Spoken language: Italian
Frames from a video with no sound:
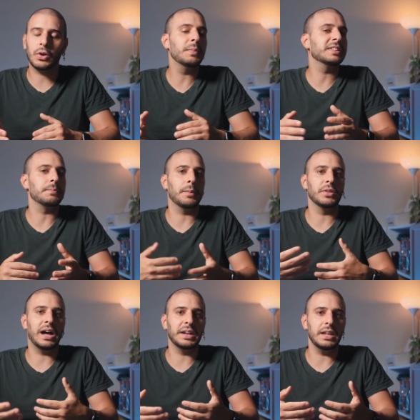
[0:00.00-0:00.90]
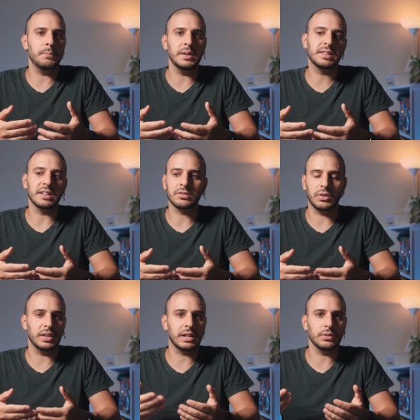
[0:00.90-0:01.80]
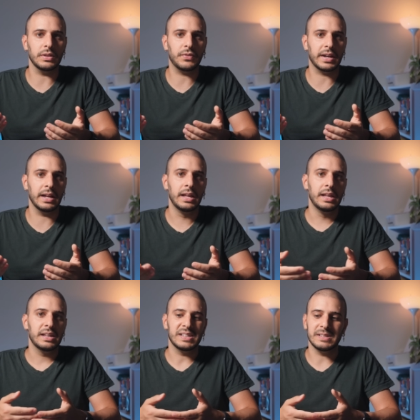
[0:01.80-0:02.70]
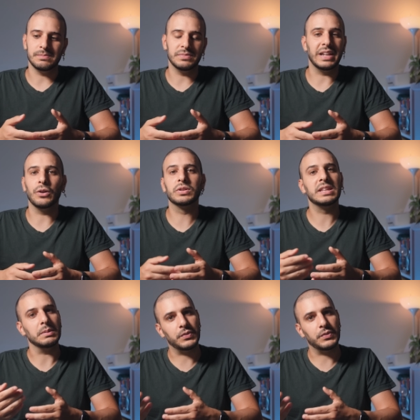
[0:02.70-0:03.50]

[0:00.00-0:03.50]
Come sappiamo da anni i pixel sono in grado di fare eh, delle ottime